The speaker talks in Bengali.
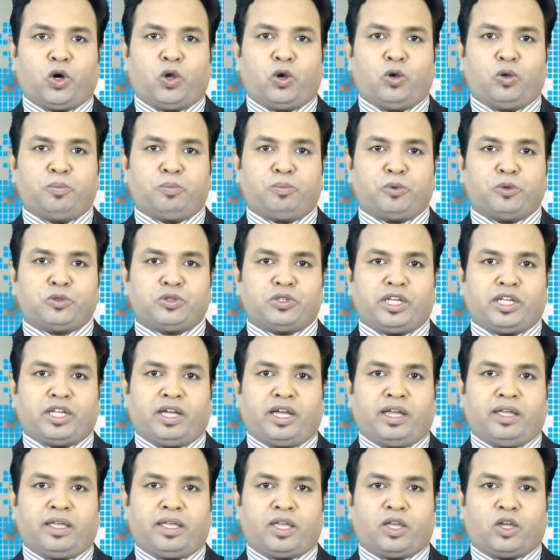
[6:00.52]
কলম
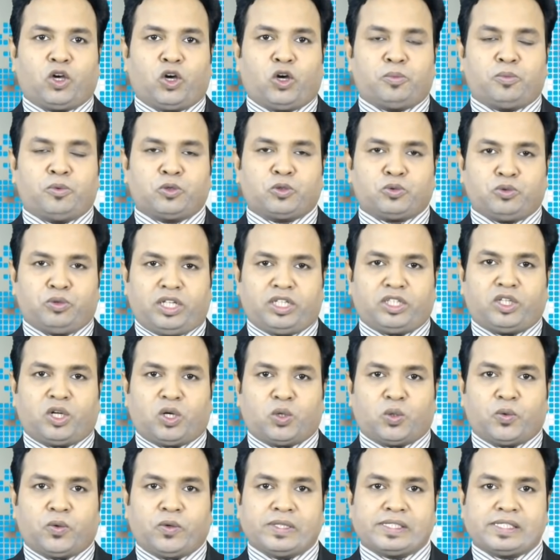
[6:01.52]
পত্রিকায় এ খবর তুলে
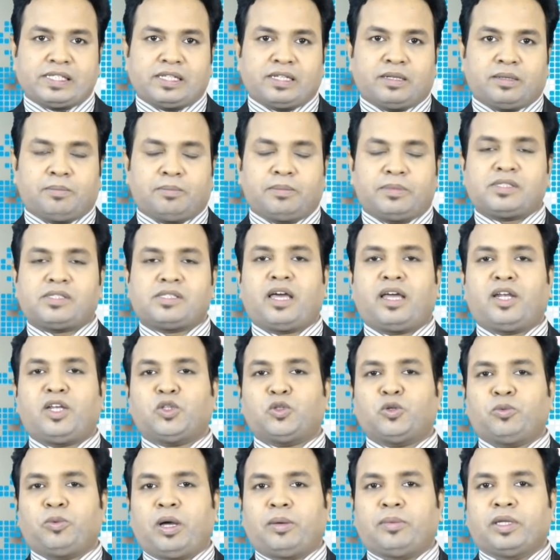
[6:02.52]
ধরা হয়েছে
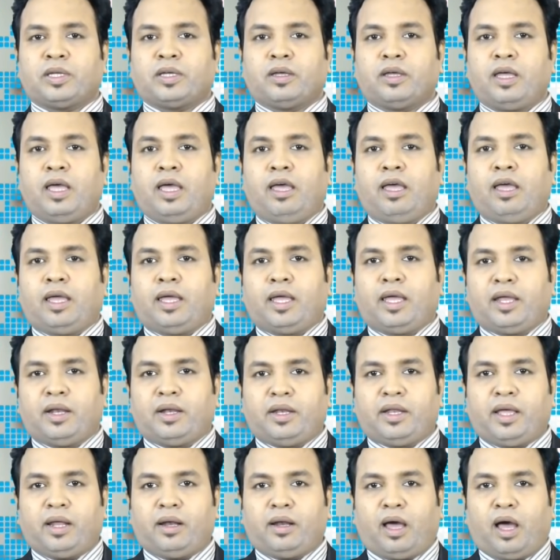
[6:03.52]
বিস্তারিতভাবে
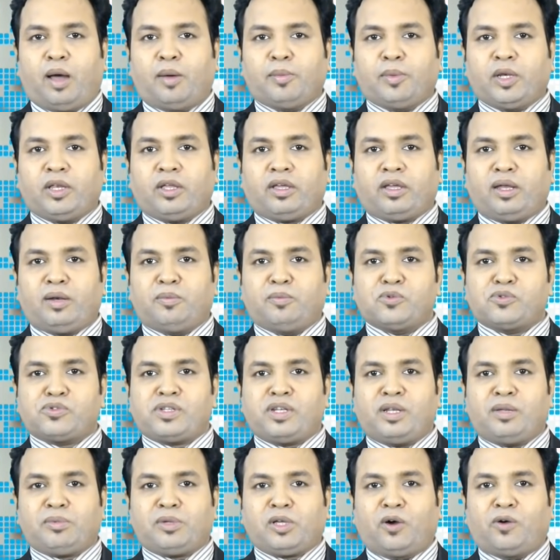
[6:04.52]
ইন্ডিয়ান আমেরিকান
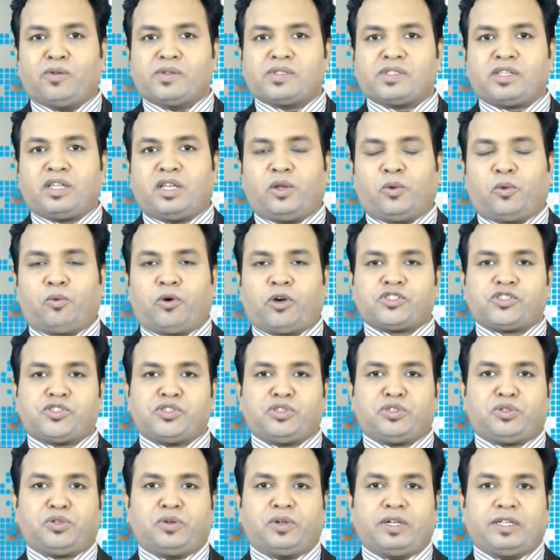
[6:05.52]
মুসলিম কাউন্সিল
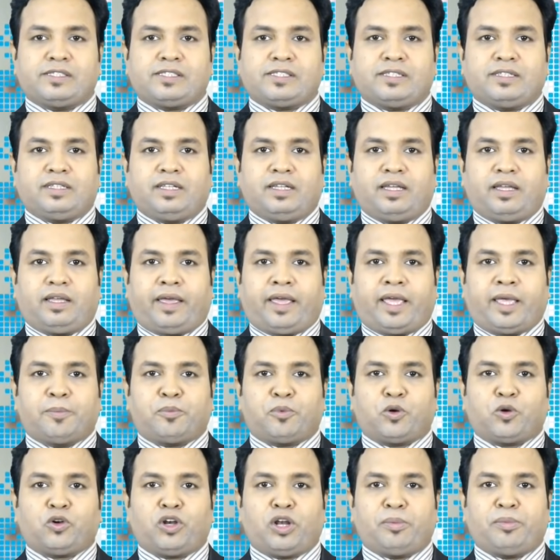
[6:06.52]
ওয়াশিংটন ডিসিতে এই
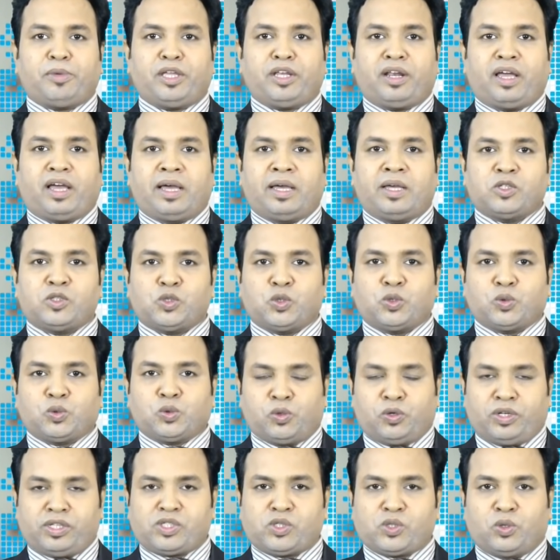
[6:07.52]
প্রোগ্রামের আয়োজন
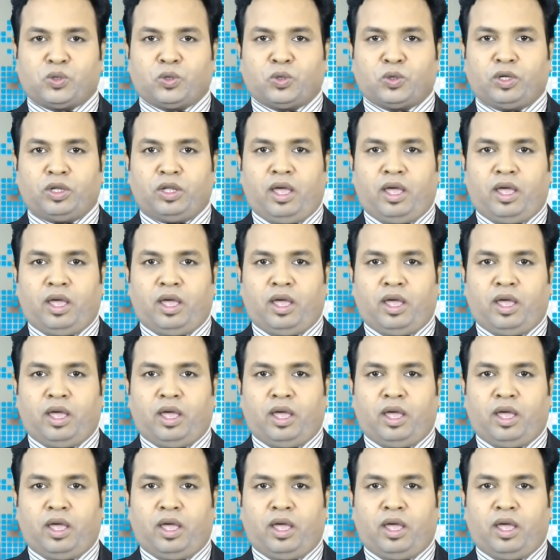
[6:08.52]
করেছিল